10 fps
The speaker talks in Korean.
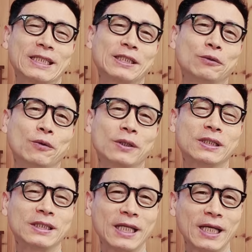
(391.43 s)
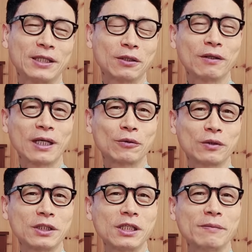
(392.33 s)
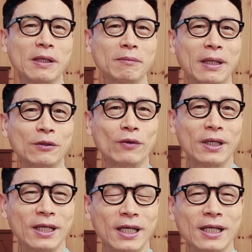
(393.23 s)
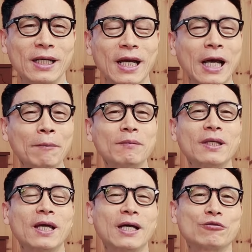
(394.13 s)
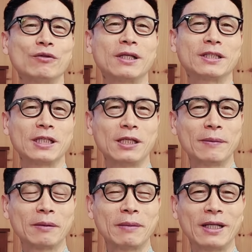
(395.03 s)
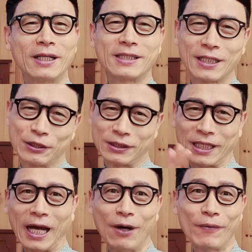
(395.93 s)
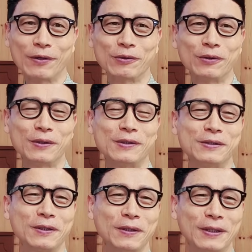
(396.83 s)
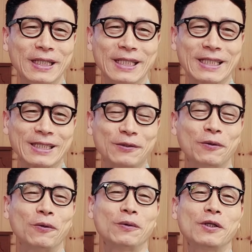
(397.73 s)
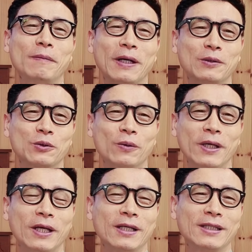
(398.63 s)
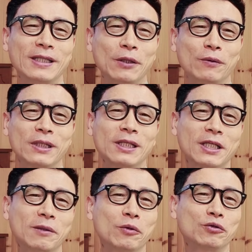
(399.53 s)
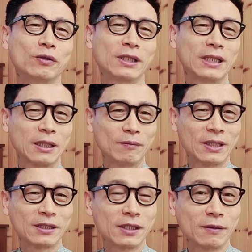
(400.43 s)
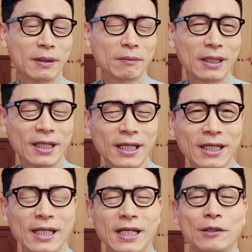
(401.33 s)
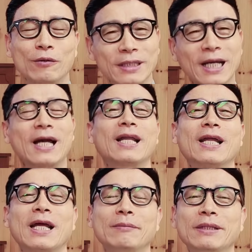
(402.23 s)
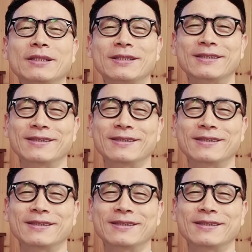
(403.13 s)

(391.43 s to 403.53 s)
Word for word: 그리고 그대 떠나도 700만 회, 함께 가줄래 700만에 제가 다 외우고 있죠? 그리고 오늘 방송의 내용인 개모종을 기다립니다 700만에 그리고 딱 하나 남은